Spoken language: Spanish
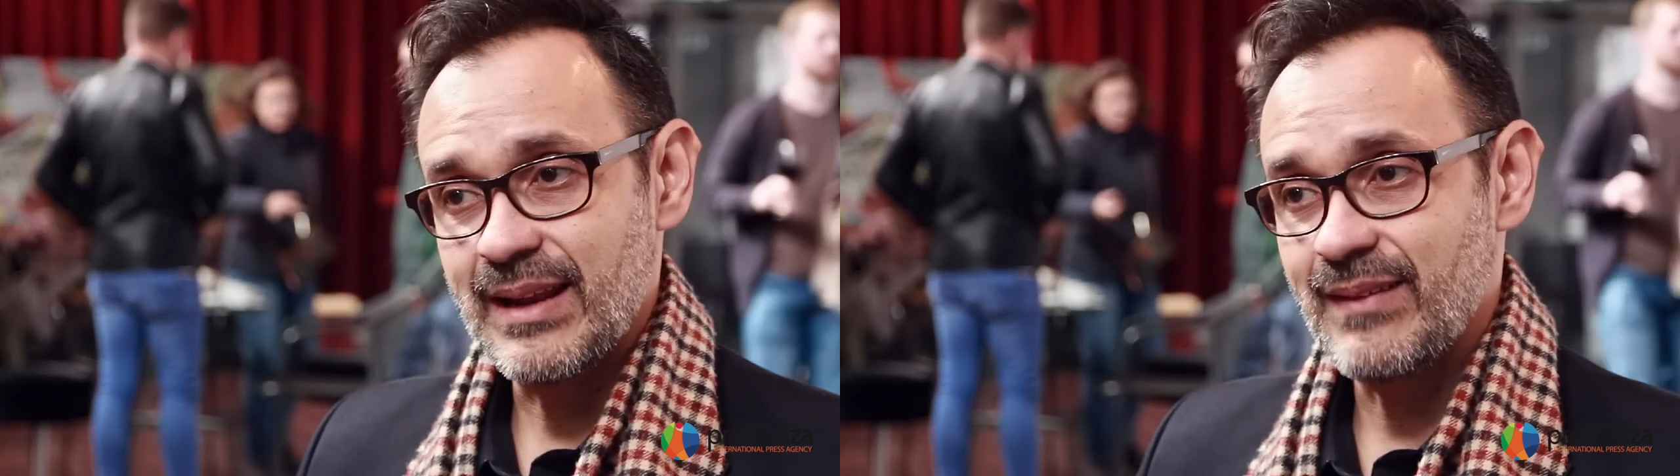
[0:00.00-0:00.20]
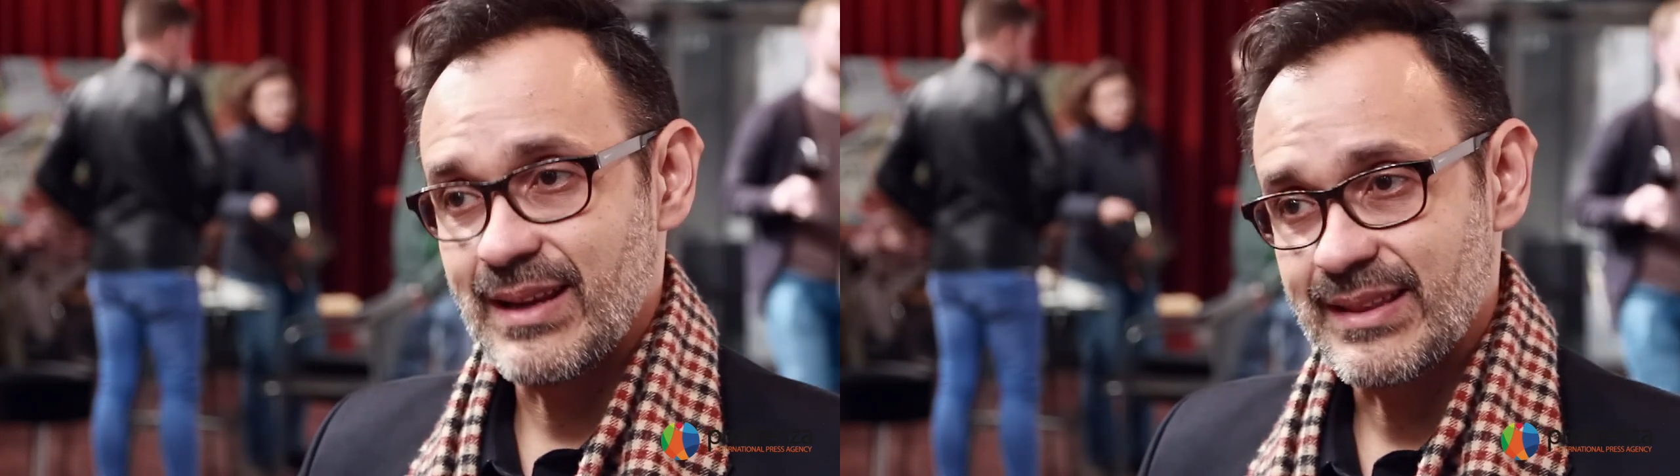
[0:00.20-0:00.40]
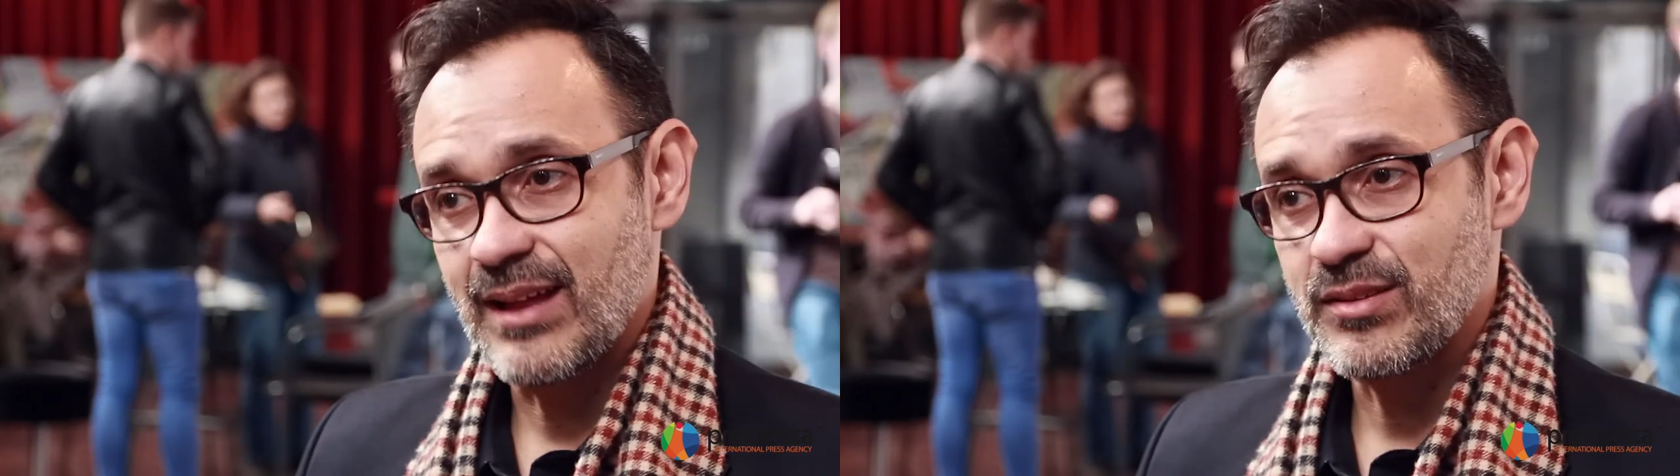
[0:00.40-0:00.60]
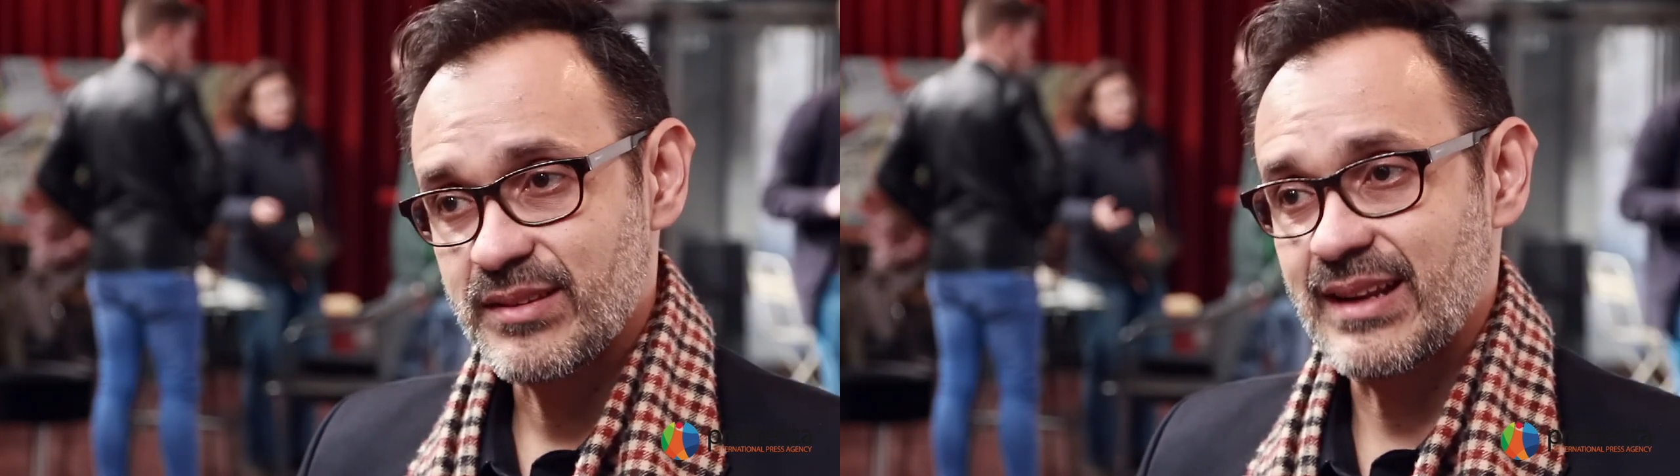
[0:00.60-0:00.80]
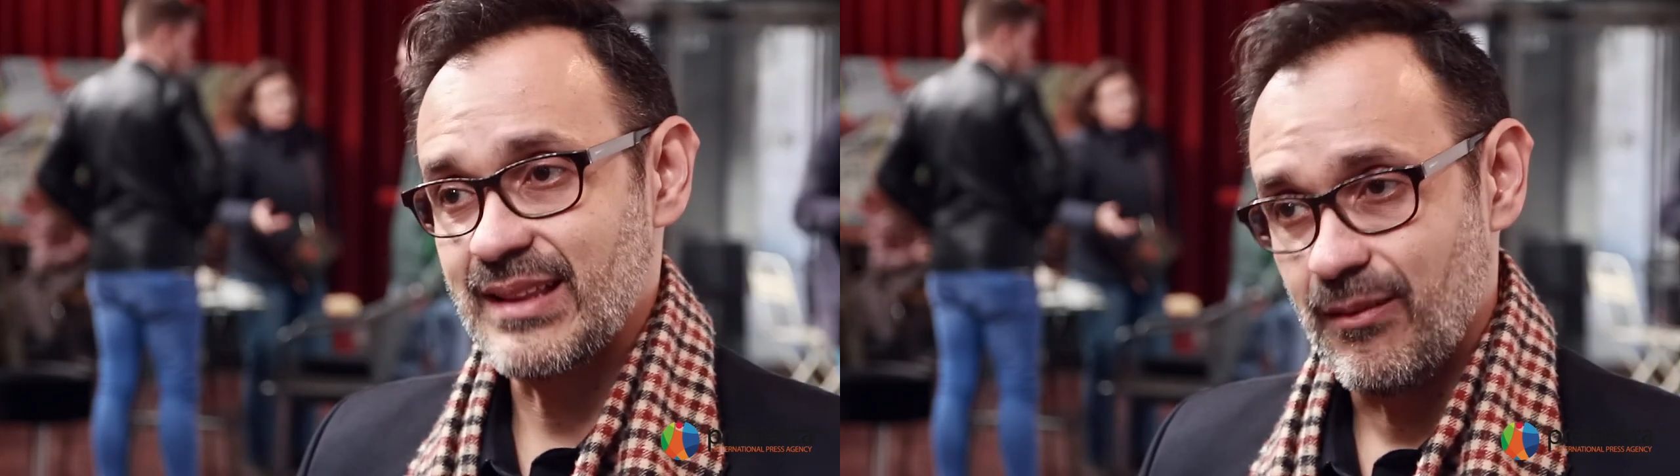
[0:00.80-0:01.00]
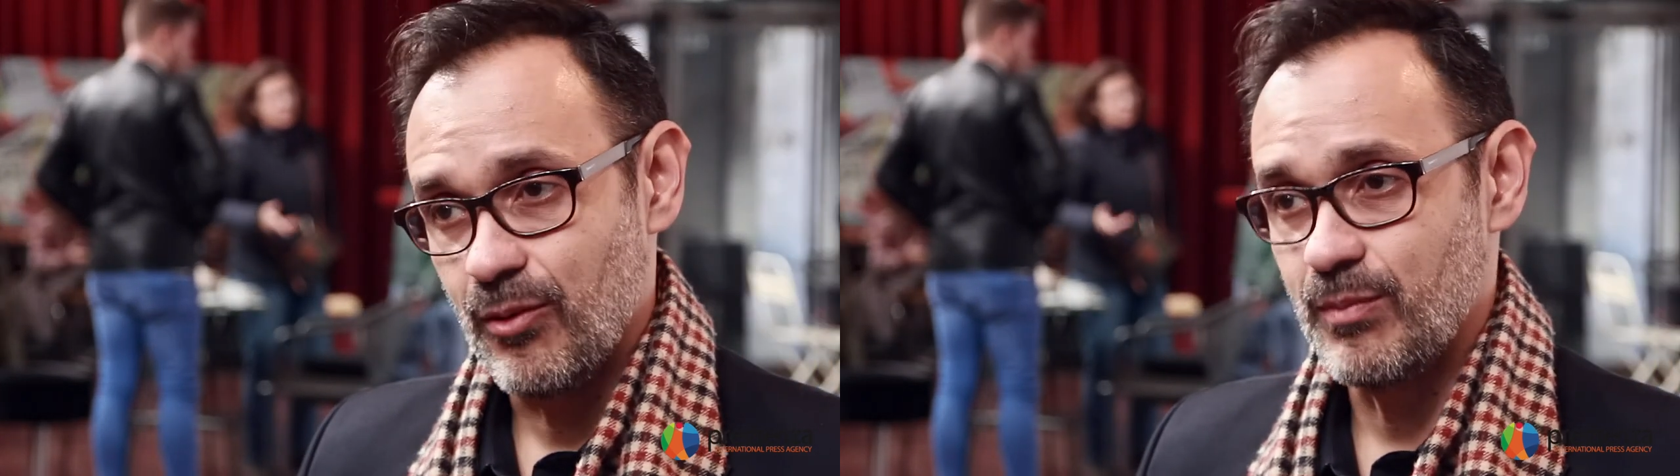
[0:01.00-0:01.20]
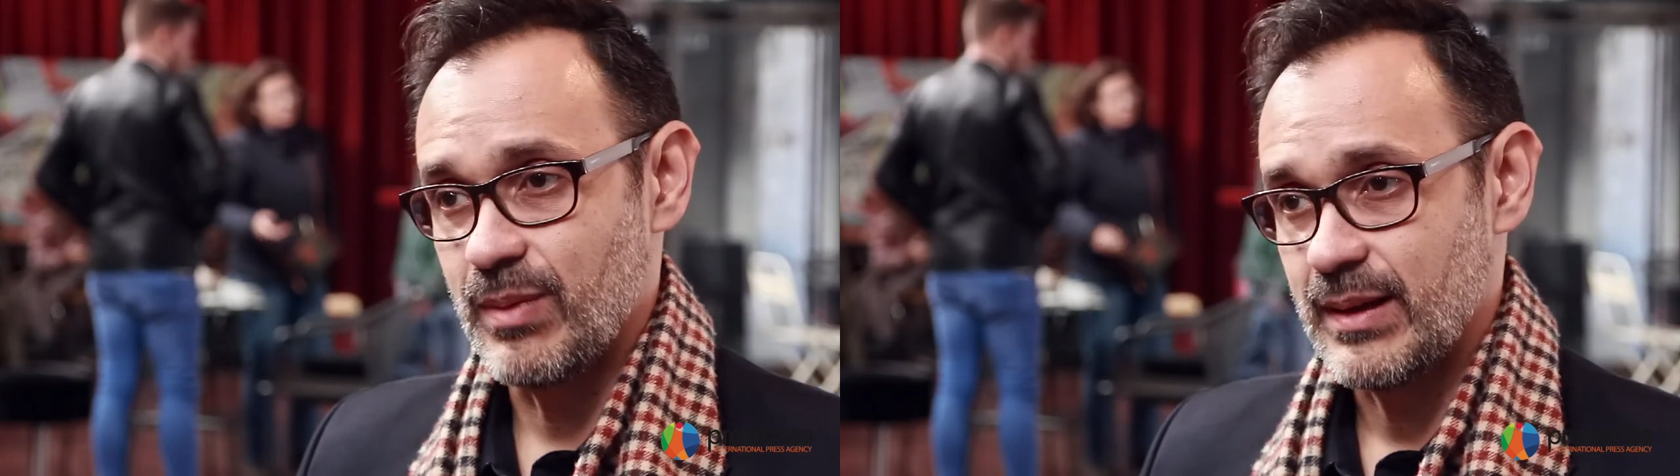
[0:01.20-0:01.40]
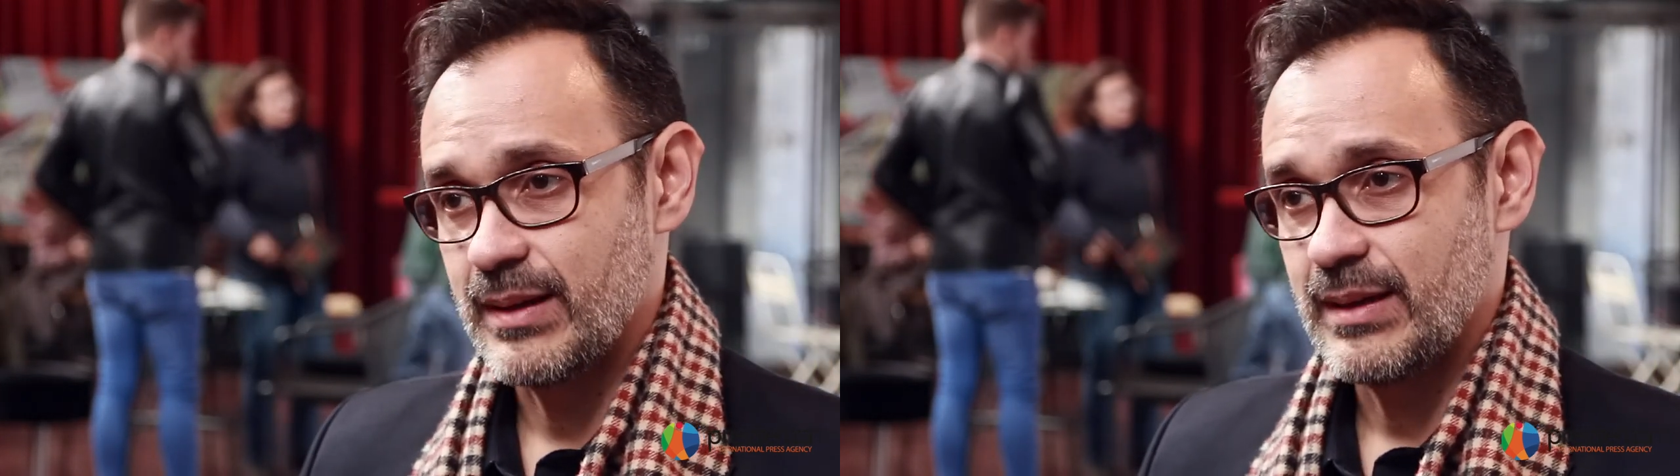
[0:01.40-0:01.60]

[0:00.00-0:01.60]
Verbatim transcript: inhabilitados tras la bomba.